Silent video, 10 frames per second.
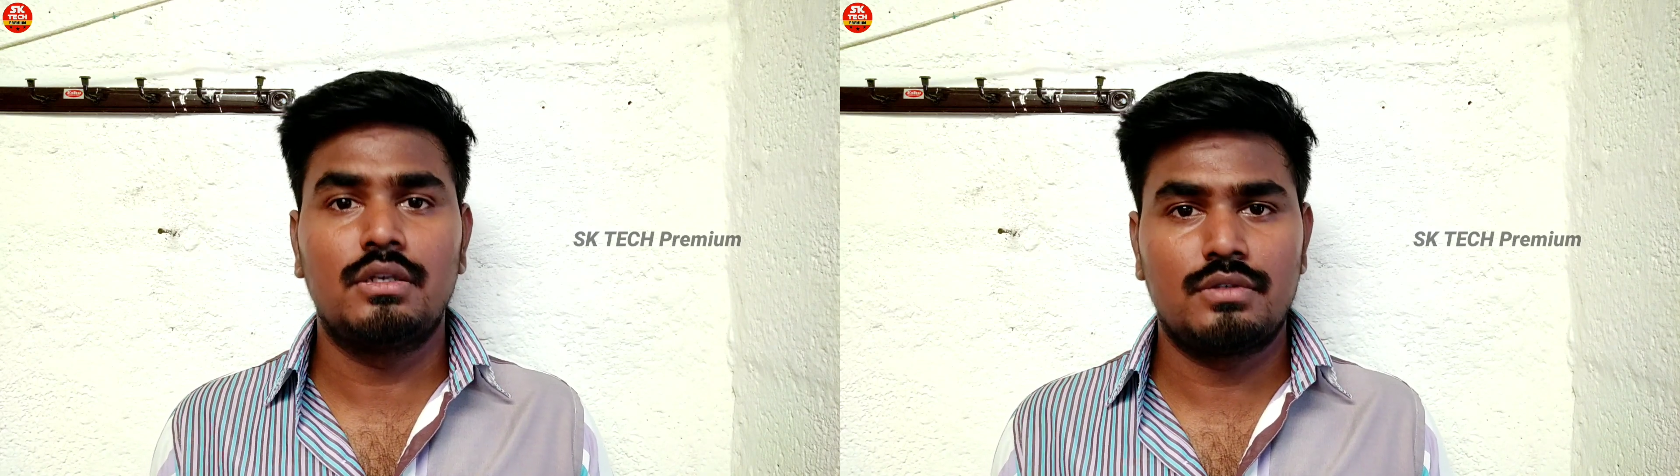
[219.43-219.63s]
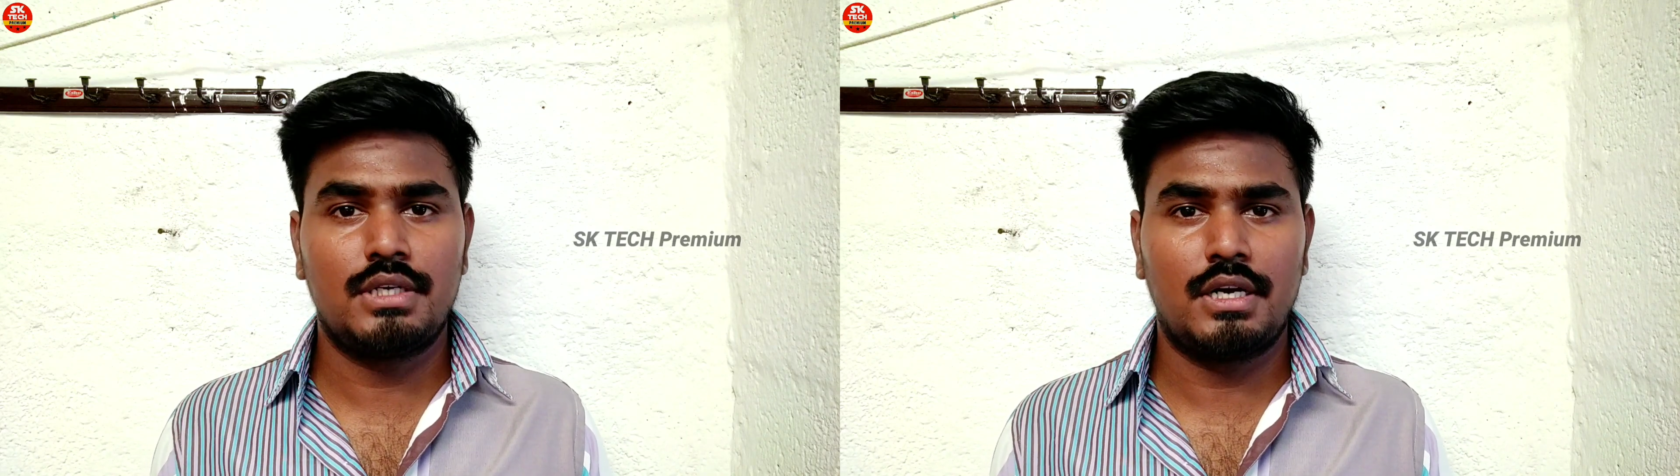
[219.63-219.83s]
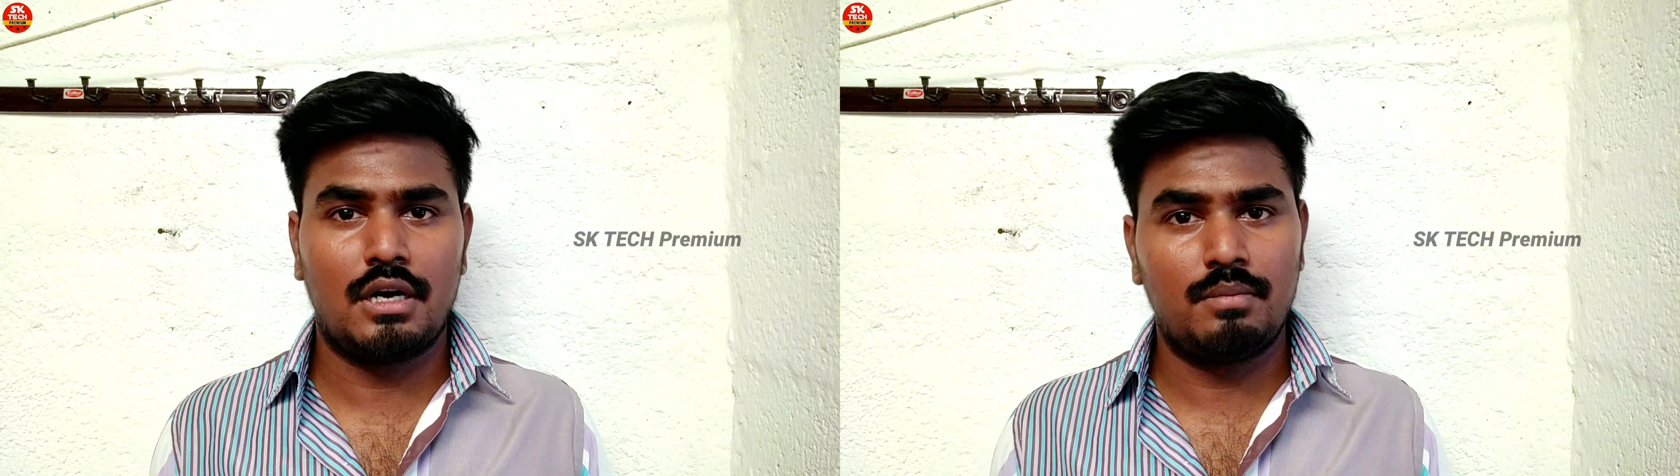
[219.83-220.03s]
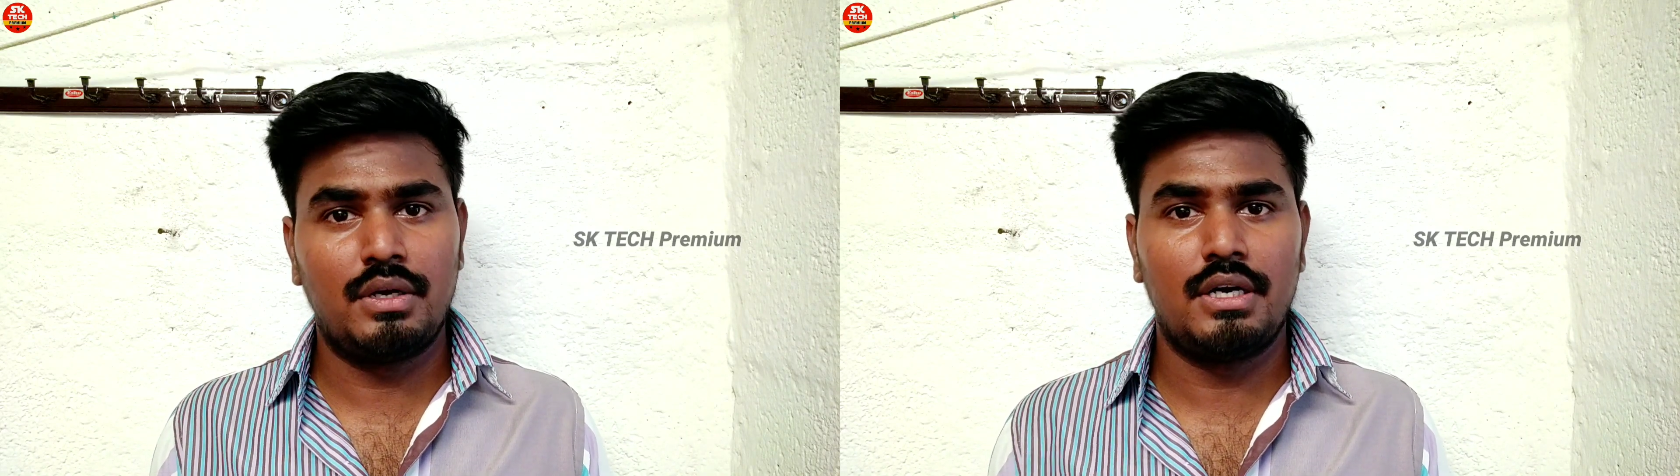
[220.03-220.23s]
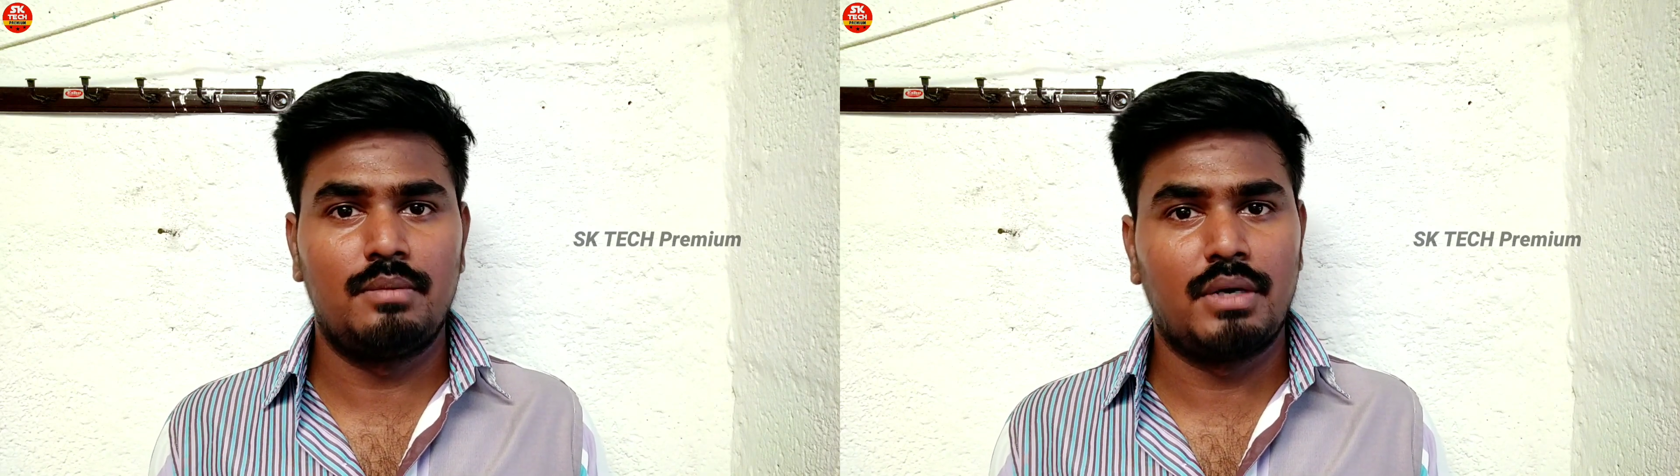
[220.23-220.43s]
விண்டோஸ் டென்
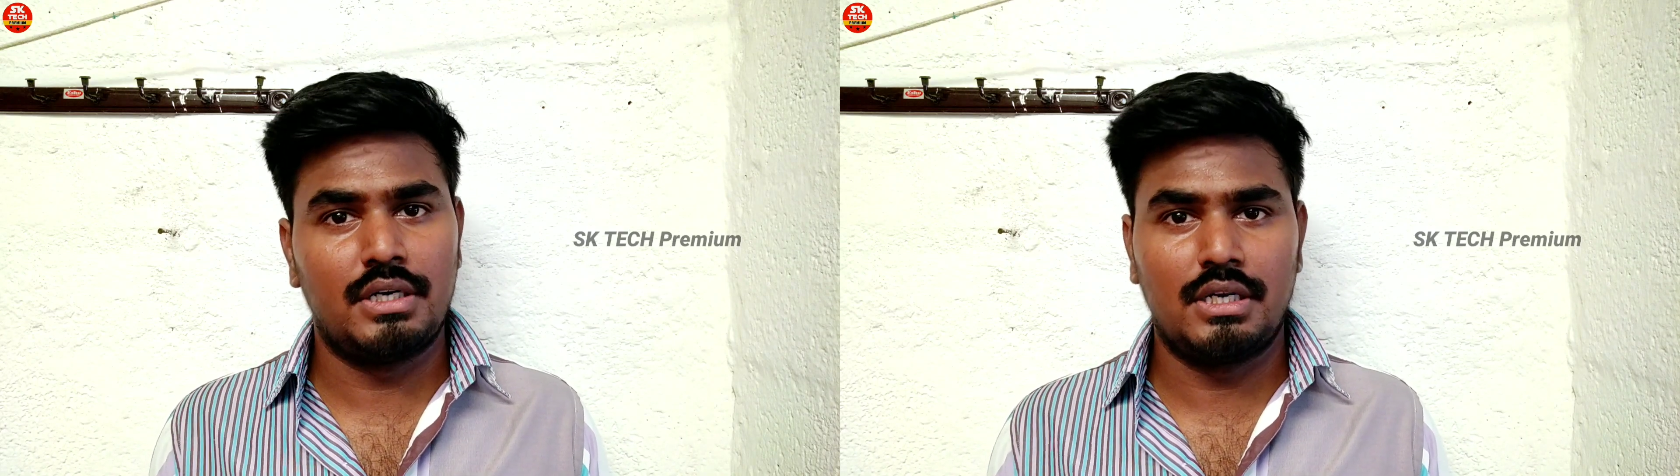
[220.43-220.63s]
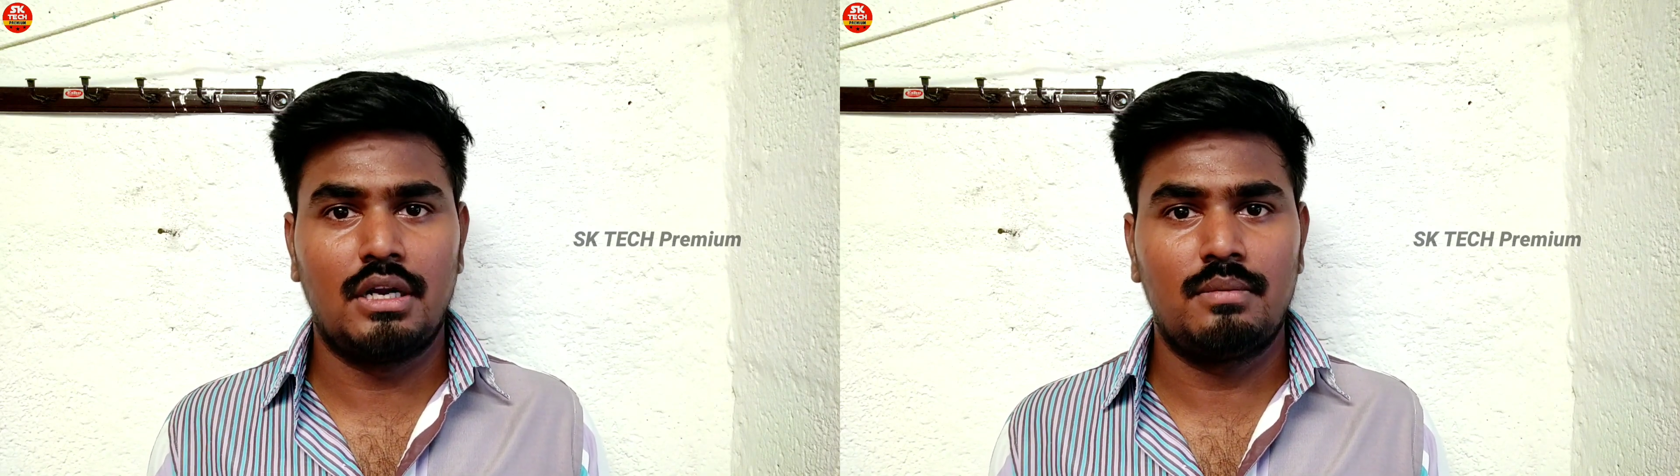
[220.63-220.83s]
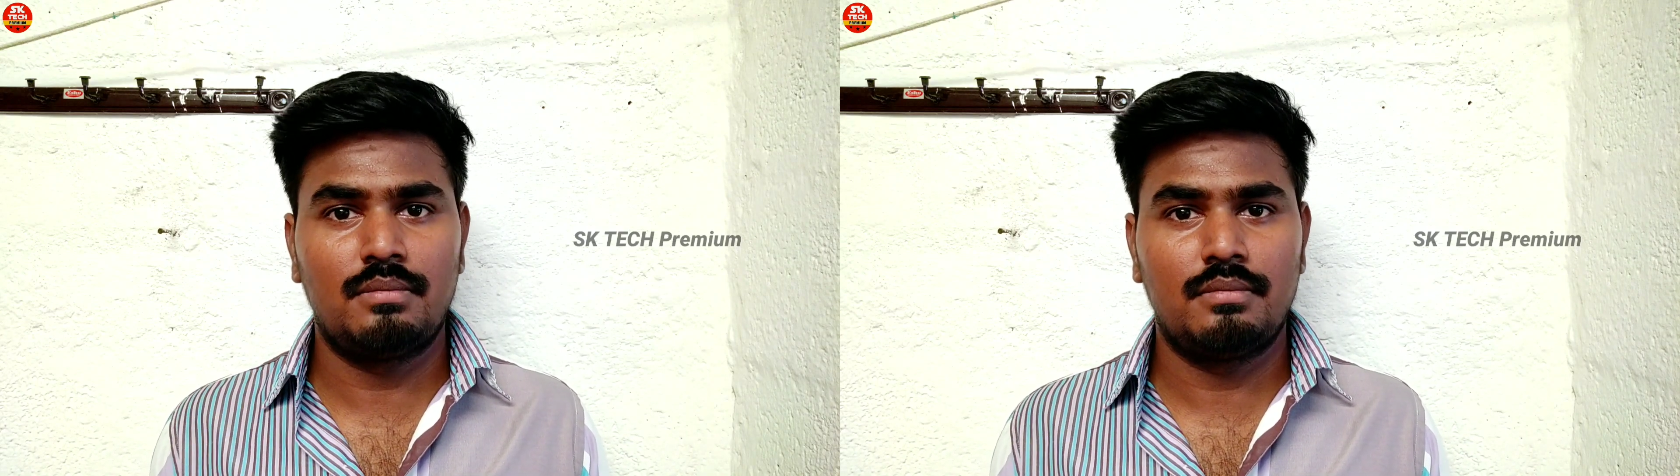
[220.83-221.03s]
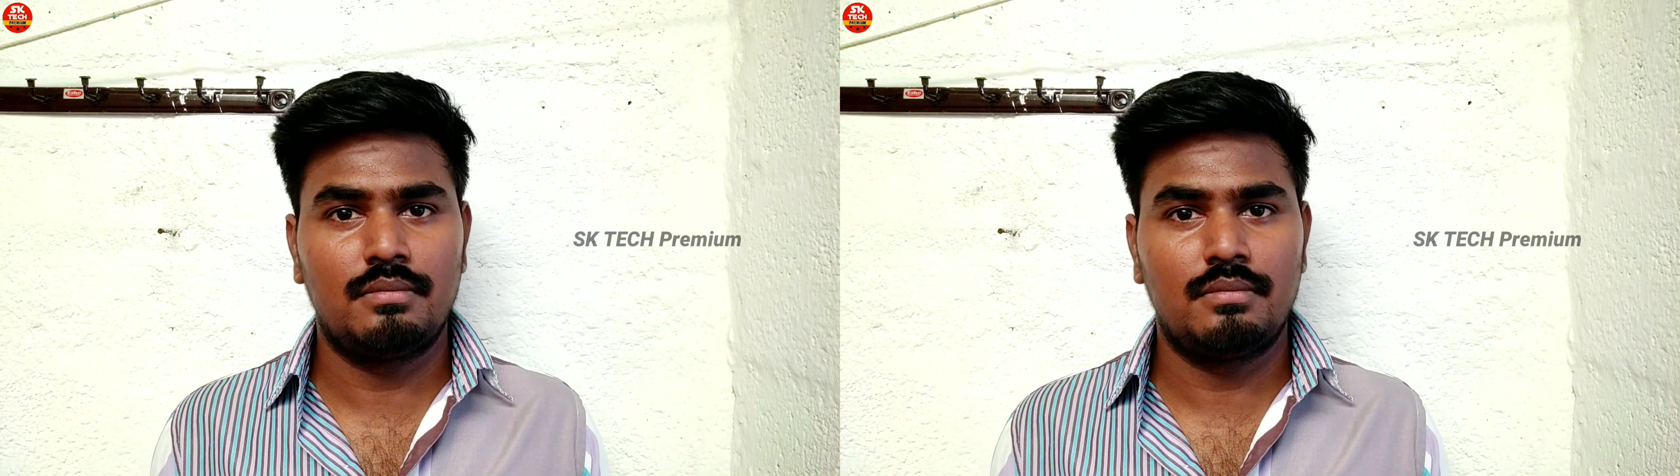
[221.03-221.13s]
அப்கிரேட் பண்ணிக்கலாம்